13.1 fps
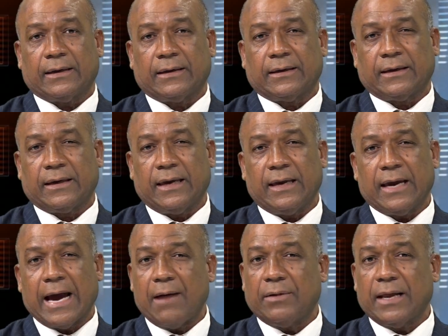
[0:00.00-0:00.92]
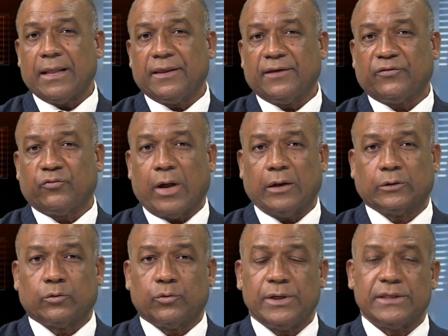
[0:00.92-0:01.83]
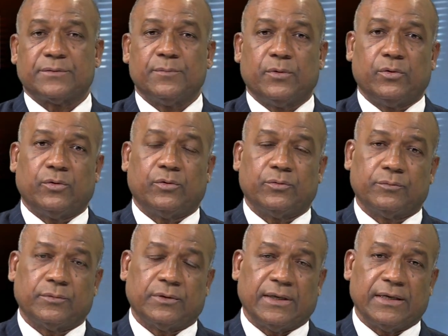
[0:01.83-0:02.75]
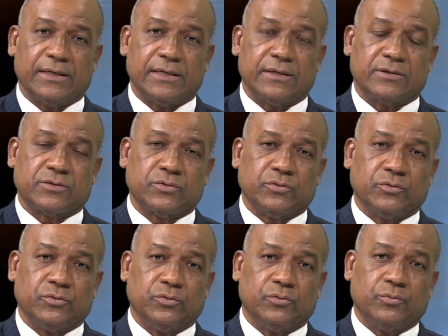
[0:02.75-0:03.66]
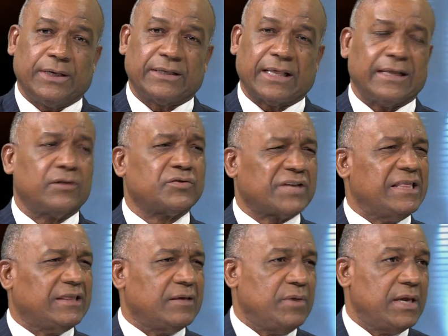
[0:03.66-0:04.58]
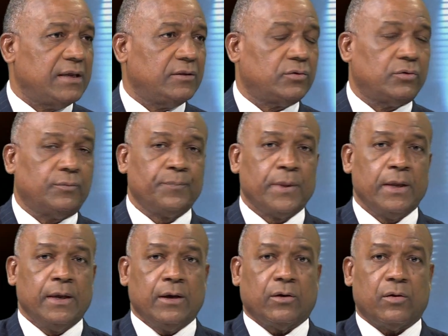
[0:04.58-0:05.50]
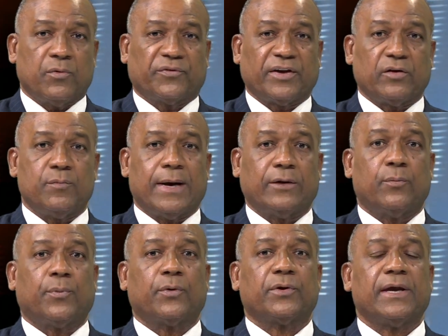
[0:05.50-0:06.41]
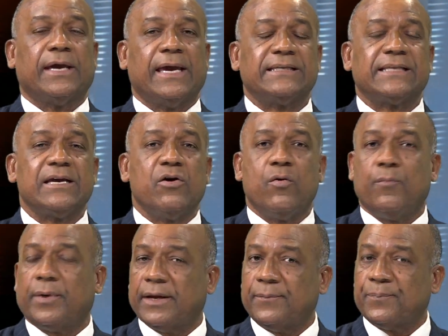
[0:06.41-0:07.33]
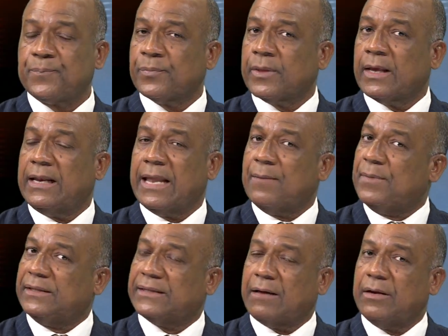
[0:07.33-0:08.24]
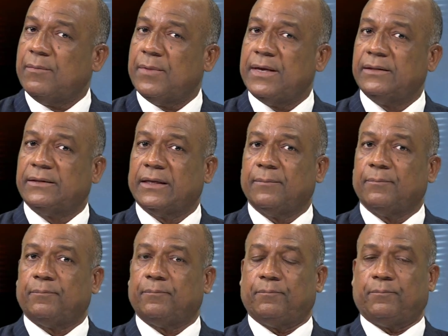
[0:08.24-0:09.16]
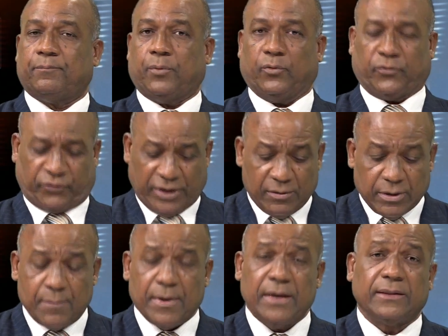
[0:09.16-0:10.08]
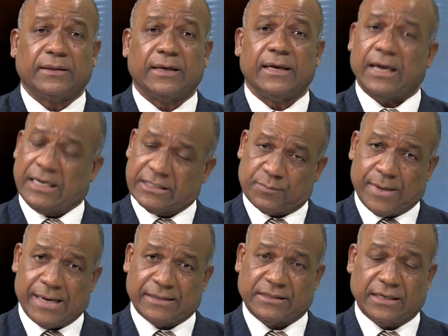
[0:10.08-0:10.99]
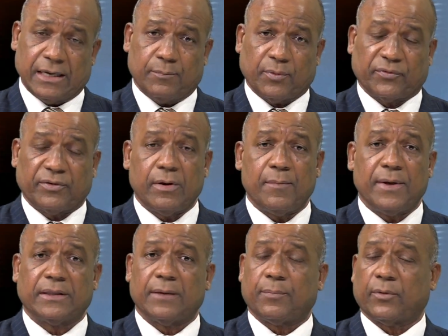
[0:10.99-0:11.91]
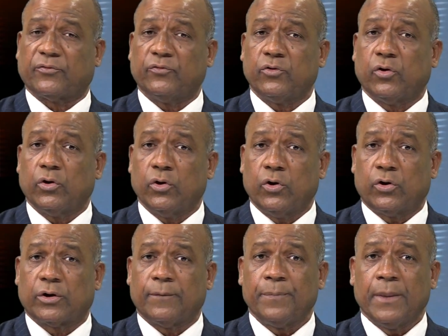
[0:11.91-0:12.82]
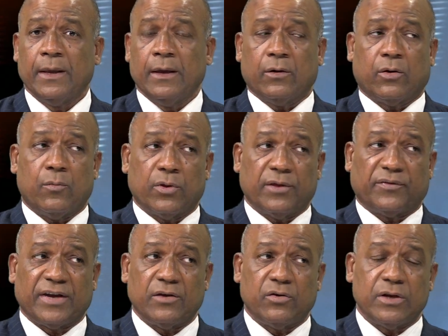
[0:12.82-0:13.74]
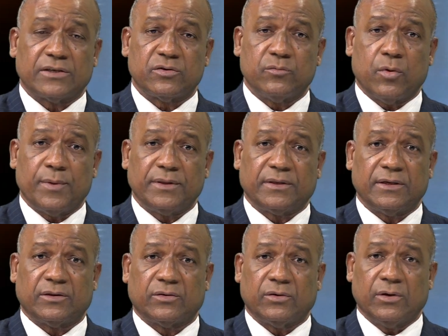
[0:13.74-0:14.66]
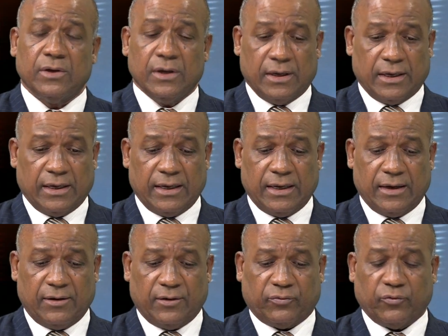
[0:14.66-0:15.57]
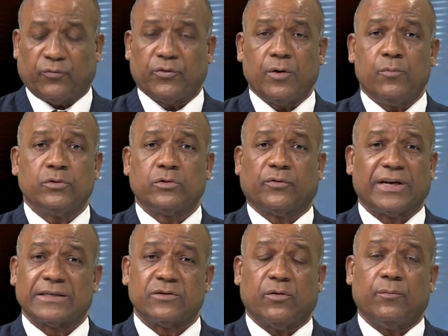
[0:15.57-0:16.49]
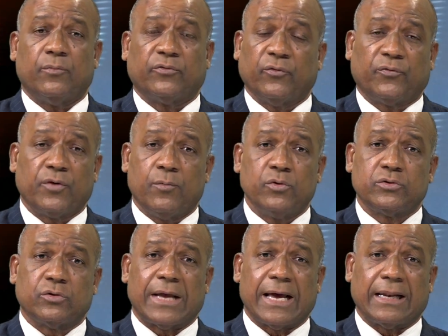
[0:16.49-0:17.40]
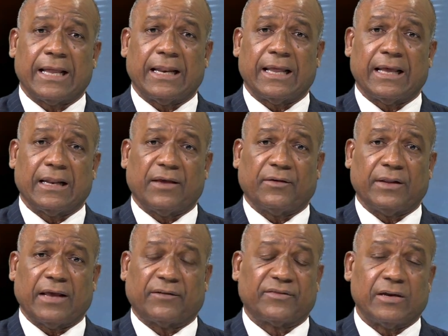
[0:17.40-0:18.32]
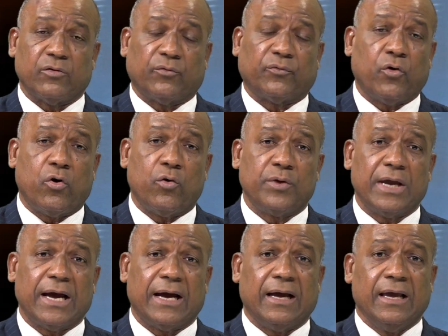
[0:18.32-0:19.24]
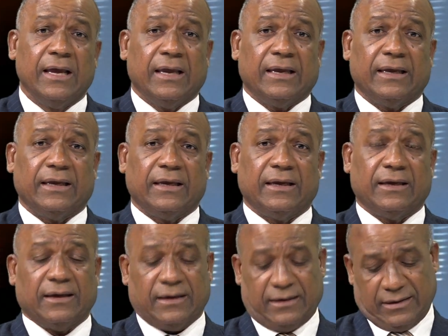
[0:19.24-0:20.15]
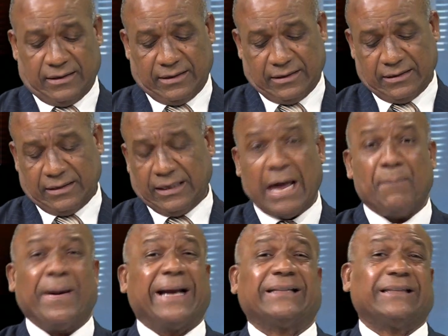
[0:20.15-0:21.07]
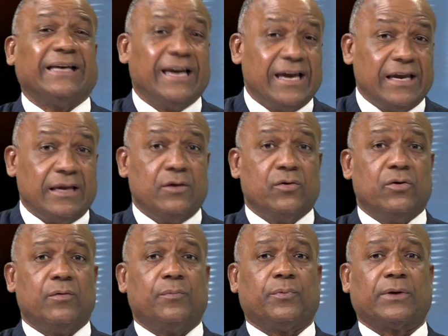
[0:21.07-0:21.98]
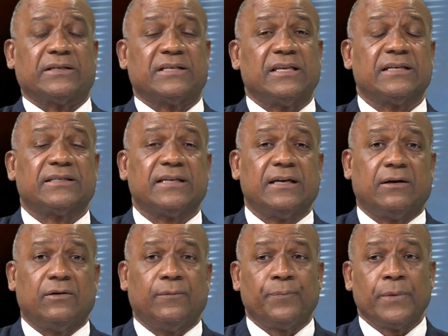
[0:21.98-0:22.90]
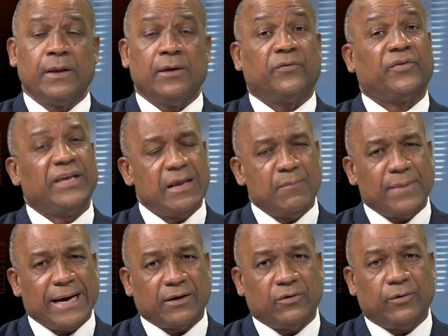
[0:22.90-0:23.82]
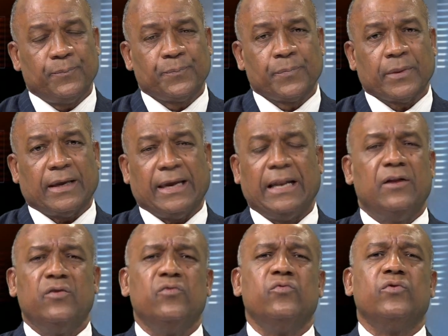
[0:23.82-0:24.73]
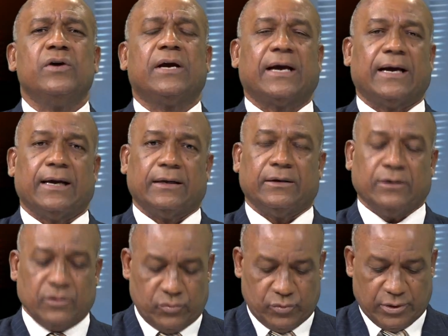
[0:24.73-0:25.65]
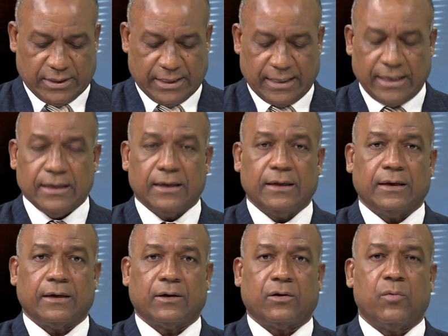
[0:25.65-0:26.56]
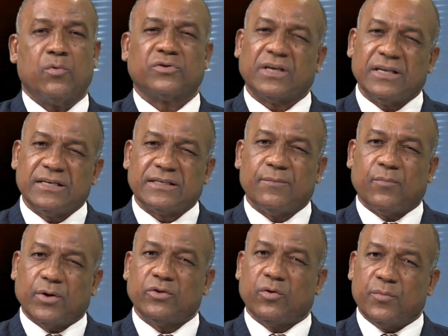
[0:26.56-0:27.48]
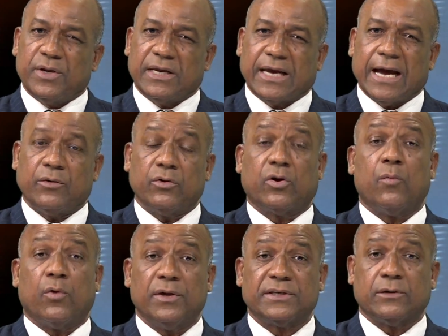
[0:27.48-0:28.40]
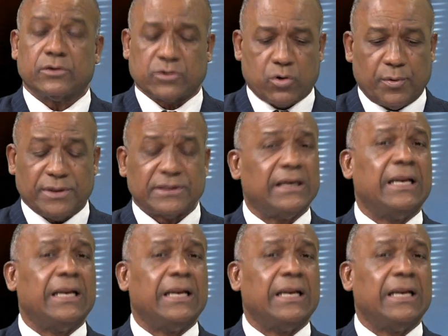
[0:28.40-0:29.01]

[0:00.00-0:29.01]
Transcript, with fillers: que habla de su altruismo, de su verdadero sentimiento como ser humano, porque este hombre, lamentablemente, posiblemente, es más, sin el posiblemente por su color, como decía yo hace un momentito, eh, sufrió mucho, sufrió mucho la, xenofobia, eh, el apartheid, ¿no? por así decirlo. Sin embargo, él nunca, nunca, como se dice en buen dominicano y como dicen los jóvenes, le